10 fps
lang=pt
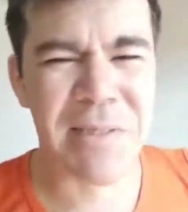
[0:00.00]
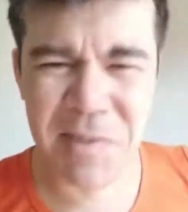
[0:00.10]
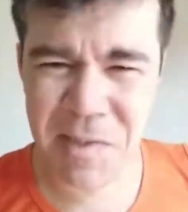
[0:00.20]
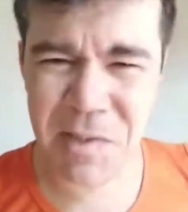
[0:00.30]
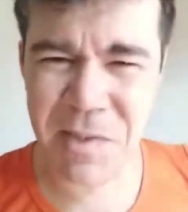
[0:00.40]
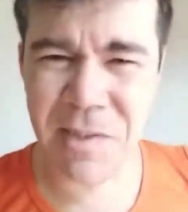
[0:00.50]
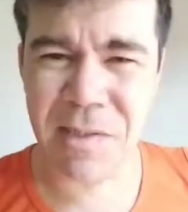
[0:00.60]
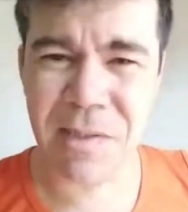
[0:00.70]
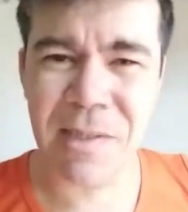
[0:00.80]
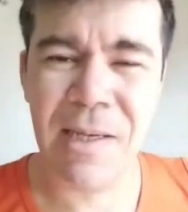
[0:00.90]
15
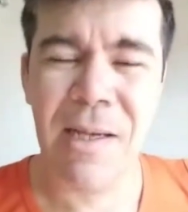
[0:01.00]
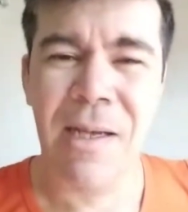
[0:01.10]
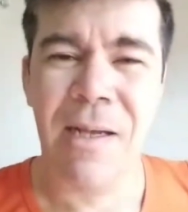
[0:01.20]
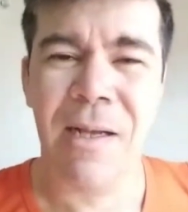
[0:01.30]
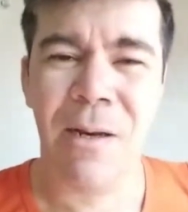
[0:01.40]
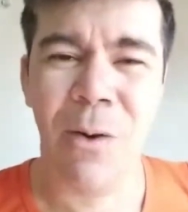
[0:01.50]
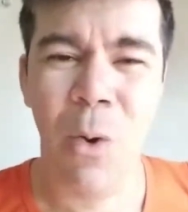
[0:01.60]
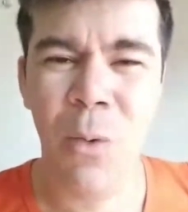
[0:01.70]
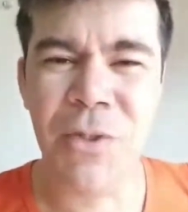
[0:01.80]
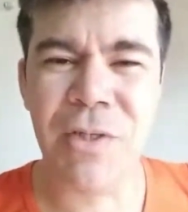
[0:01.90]
dias eh,
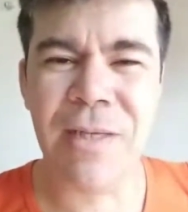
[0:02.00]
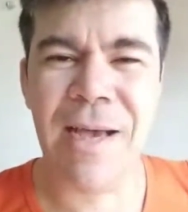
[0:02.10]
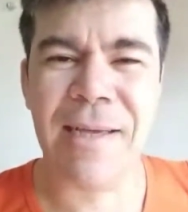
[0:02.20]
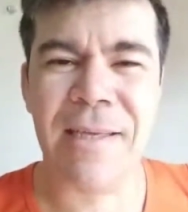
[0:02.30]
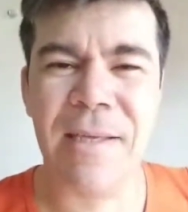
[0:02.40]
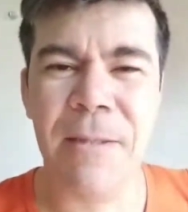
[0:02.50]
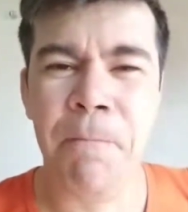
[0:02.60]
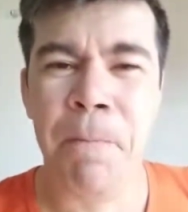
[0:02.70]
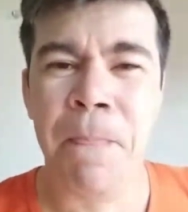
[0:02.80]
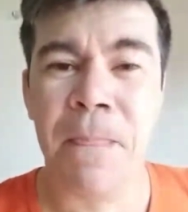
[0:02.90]
longe aqui
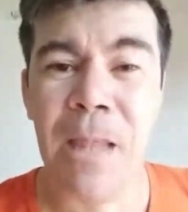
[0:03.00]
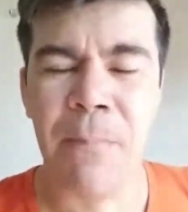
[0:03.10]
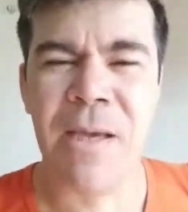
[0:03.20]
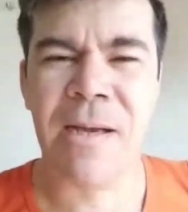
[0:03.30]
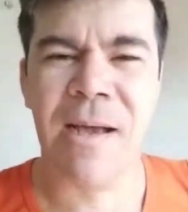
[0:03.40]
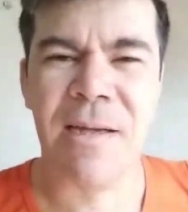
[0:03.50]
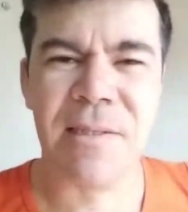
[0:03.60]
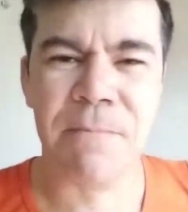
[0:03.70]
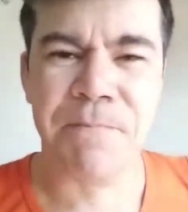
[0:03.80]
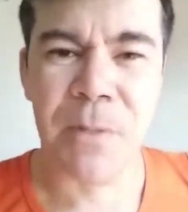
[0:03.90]
da minha
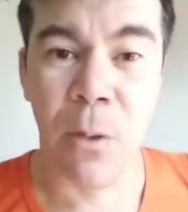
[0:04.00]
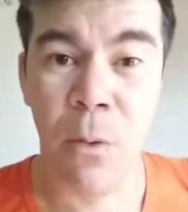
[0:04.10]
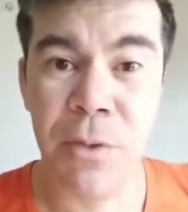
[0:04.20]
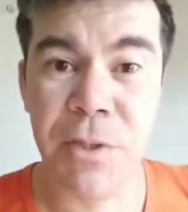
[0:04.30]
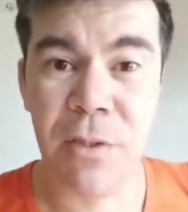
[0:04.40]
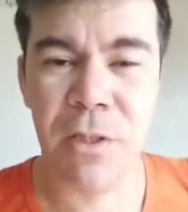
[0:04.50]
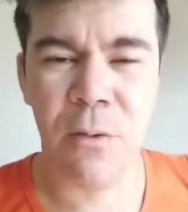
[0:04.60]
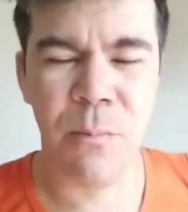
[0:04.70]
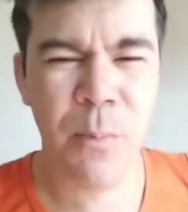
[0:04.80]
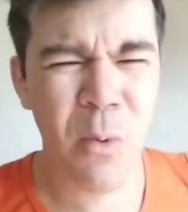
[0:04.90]
casa, longe aqui
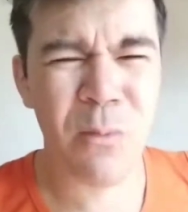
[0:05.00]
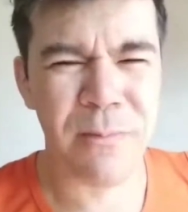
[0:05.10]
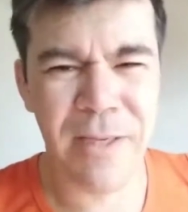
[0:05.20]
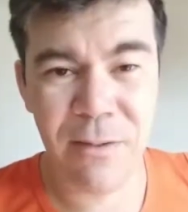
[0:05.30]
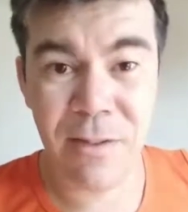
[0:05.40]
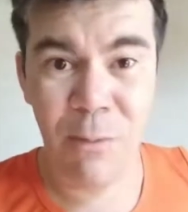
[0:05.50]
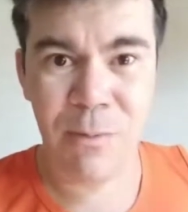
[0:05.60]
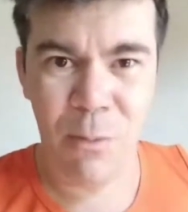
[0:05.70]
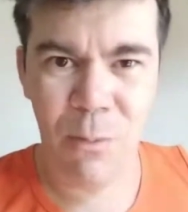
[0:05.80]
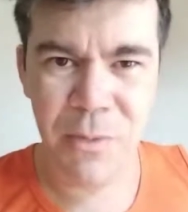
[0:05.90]
um pouco, né? Não
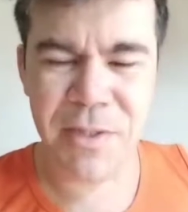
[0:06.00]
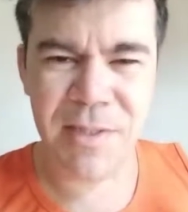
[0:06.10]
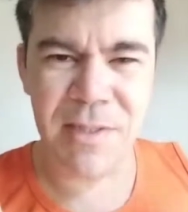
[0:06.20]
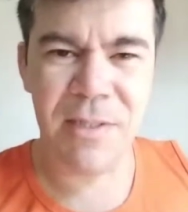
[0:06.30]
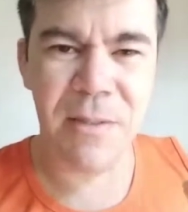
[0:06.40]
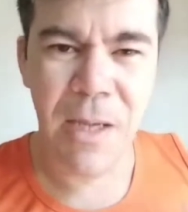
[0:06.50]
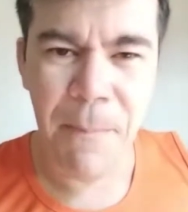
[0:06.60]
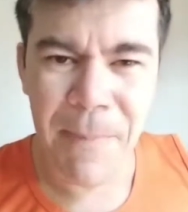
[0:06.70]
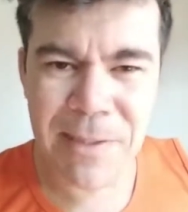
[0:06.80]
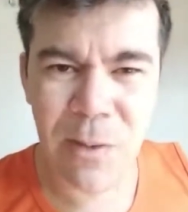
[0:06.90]
tão longe assim,
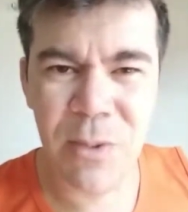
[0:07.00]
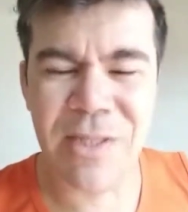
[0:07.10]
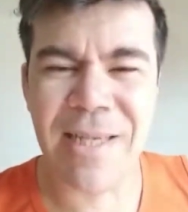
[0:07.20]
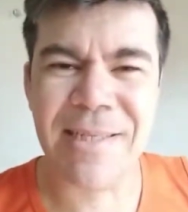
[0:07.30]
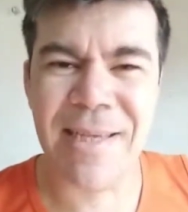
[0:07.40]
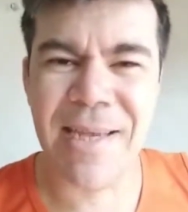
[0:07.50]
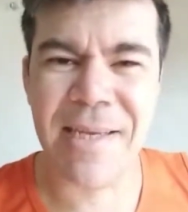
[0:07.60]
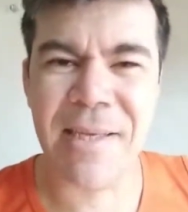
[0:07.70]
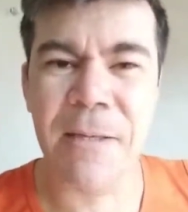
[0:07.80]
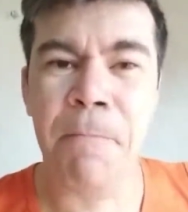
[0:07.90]
mas longe da série
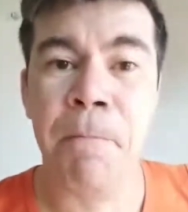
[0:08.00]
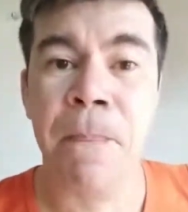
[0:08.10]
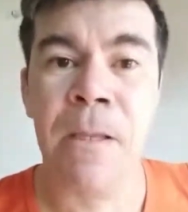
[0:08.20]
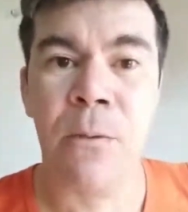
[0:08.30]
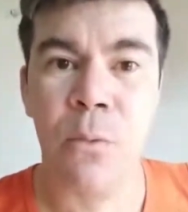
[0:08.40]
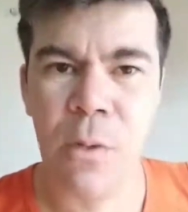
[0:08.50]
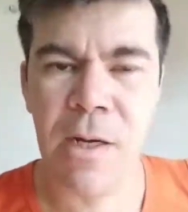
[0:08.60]
aqui do